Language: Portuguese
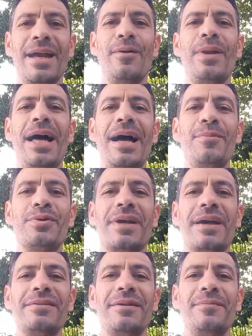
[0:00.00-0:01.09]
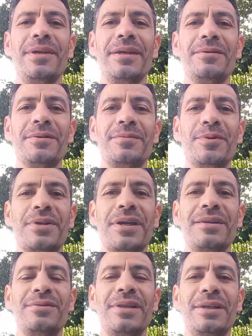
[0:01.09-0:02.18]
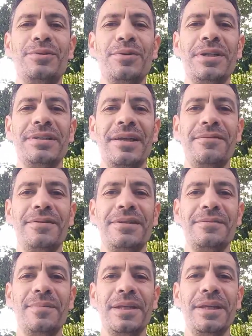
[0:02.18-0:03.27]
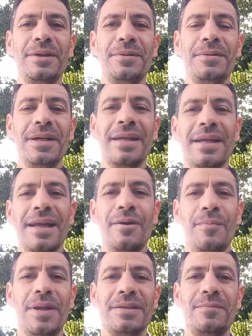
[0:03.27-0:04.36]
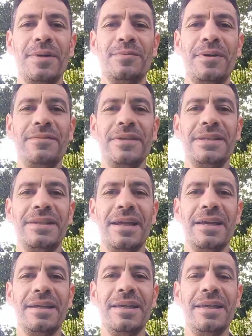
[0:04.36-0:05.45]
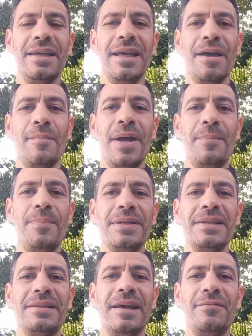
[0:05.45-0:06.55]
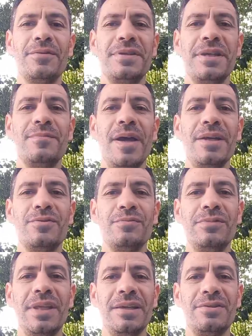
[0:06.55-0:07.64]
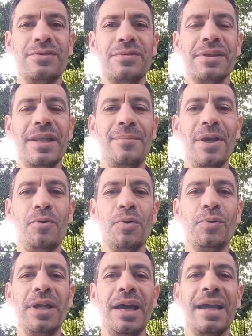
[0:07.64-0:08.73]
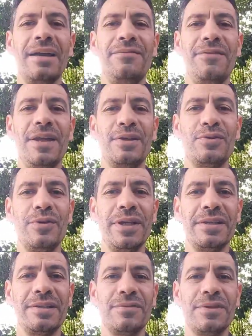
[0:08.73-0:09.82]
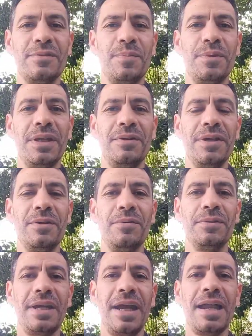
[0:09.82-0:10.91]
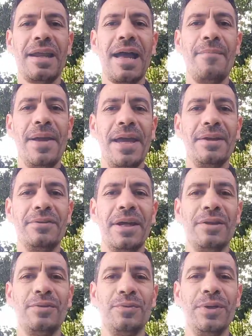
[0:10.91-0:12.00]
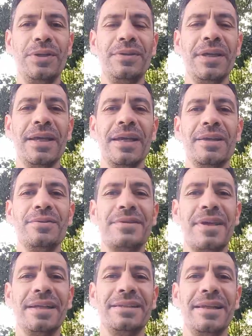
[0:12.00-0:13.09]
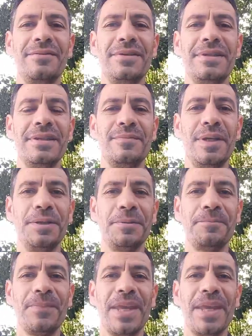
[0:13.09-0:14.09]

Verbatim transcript: Olá, meus caros amigos, meus queridos leitores da revista Esmeril. É um prazer mais uma vez estar aqui para apresentar a vocês mais um texto da minha coluna Reflexões, que vocês poderão encontrar aberto, gratuito, no site da revista Esmeril.